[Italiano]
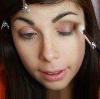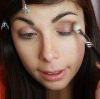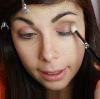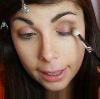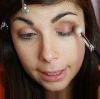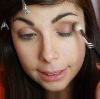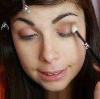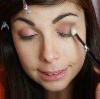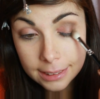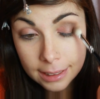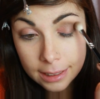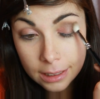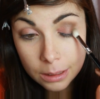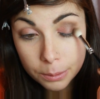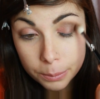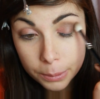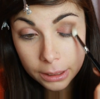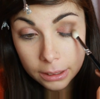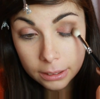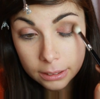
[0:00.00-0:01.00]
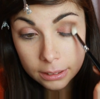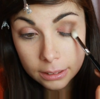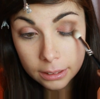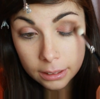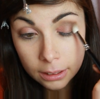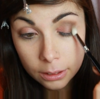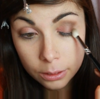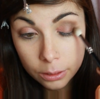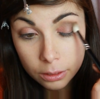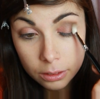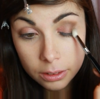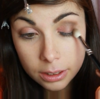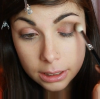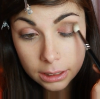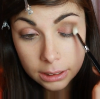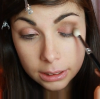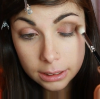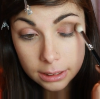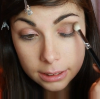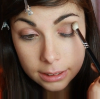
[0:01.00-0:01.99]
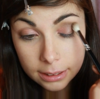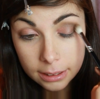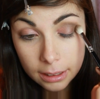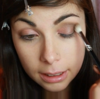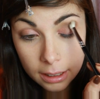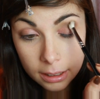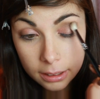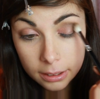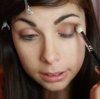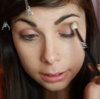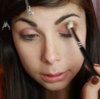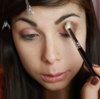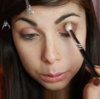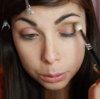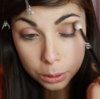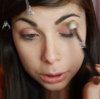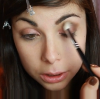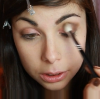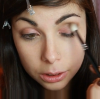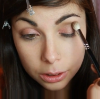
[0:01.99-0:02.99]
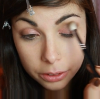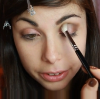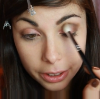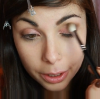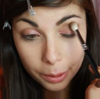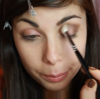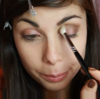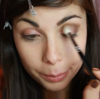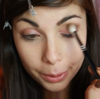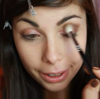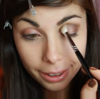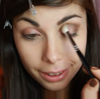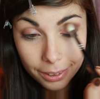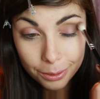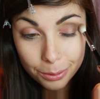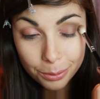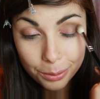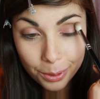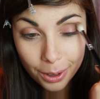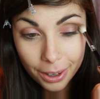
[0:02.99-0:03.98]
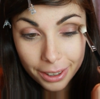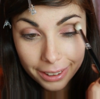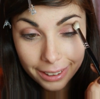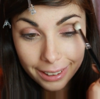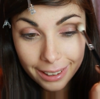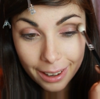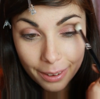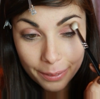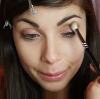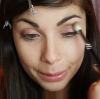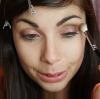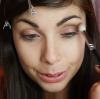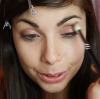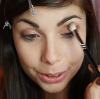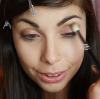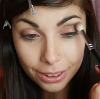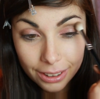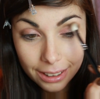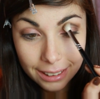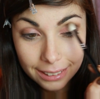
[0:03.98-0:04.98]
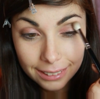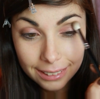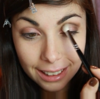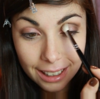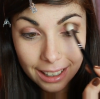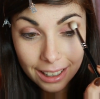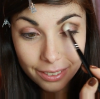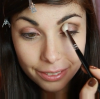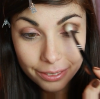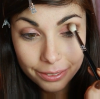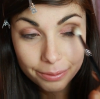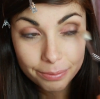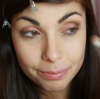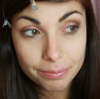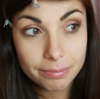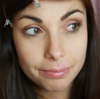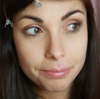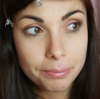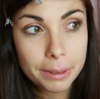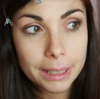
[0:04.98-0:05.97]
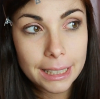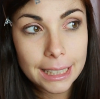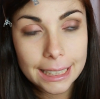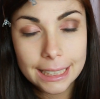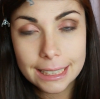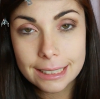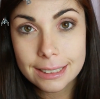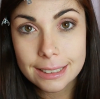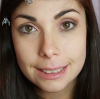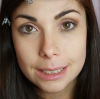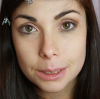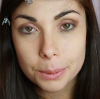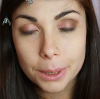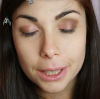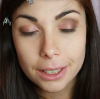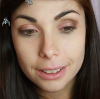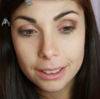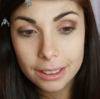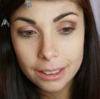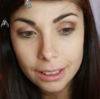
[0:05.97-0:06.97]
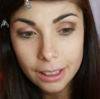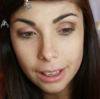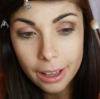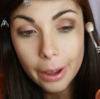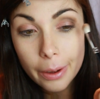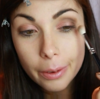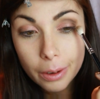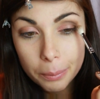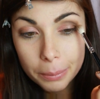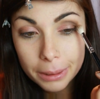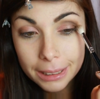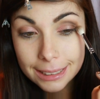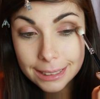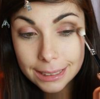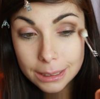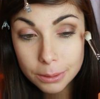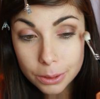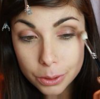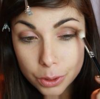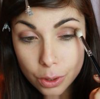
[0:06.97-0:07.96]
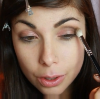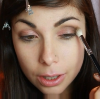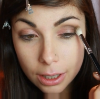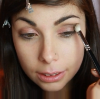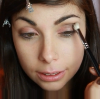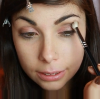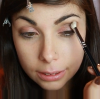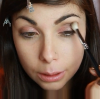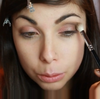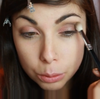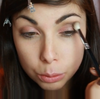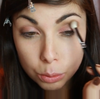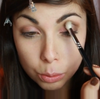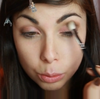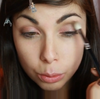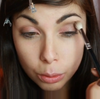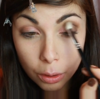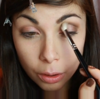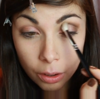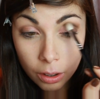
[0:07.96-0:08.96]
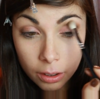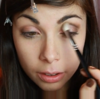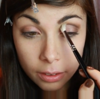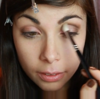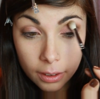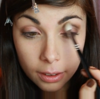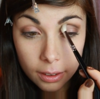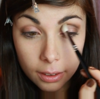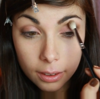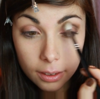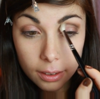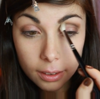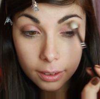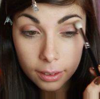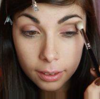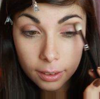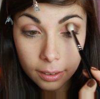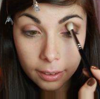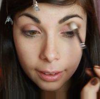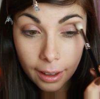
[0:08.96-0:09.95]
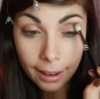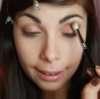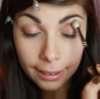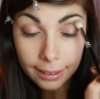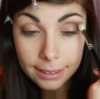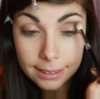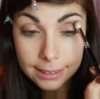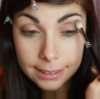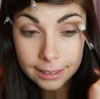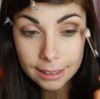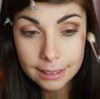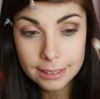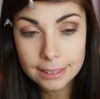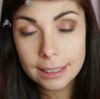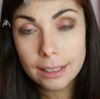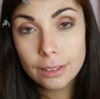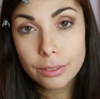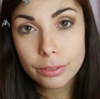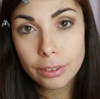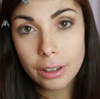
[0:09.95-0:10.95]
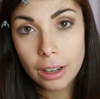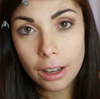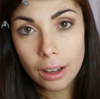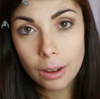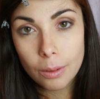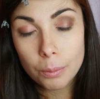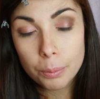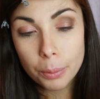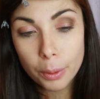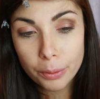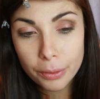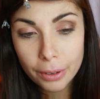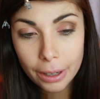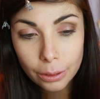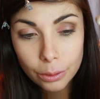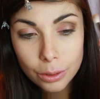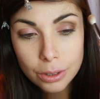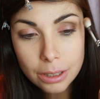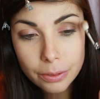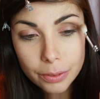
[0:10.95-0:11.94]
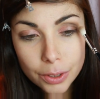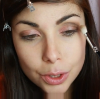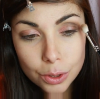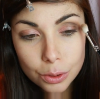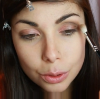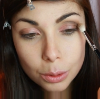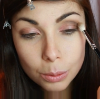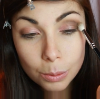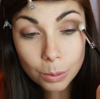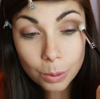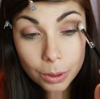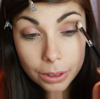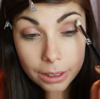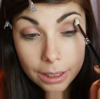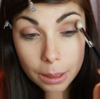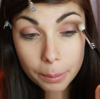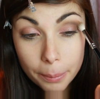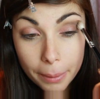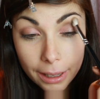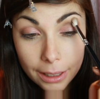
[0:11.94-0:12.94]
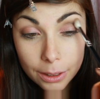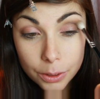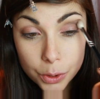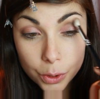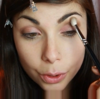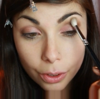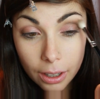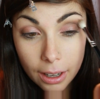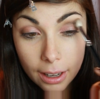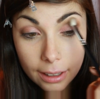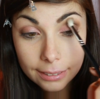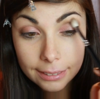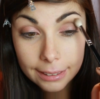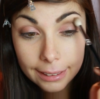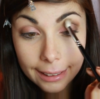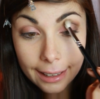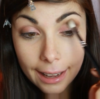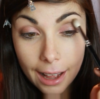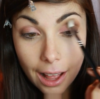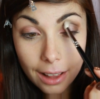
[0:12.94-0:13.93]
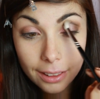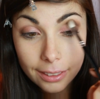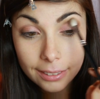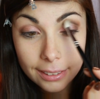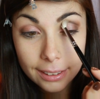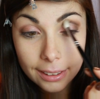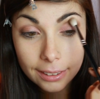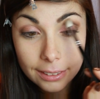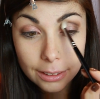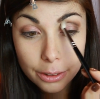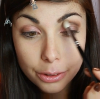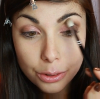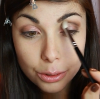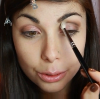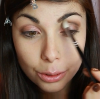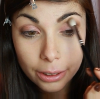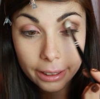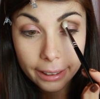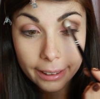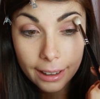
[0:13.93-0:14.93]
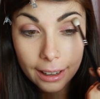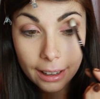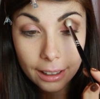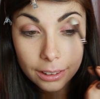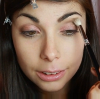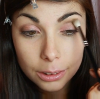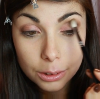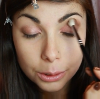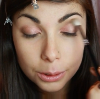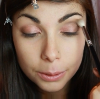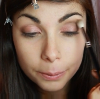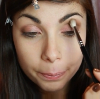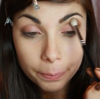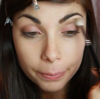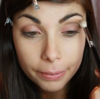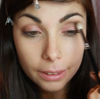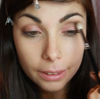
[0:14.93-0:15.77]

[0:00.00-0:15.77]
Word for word: e stranamente, nonostante sia il 2 di novembre, fuori è una giornata bellissima, è una bellissima giornata d'autunno, eh, anche se la sera fa un po' freddo, sta facendo comunque delle belle giornate calde, di sole caldo.